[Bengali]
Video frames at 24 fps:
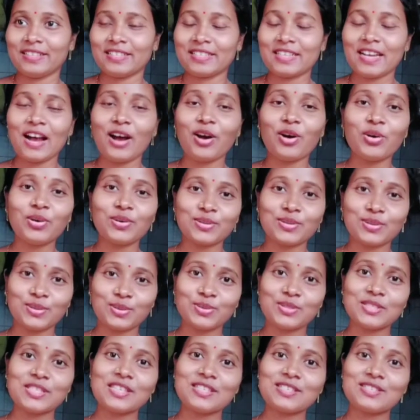যা হোক দু
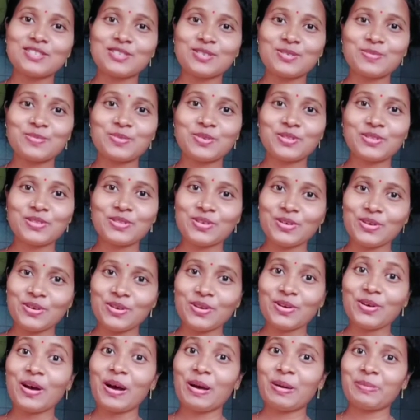চারজন বন্ধু হলো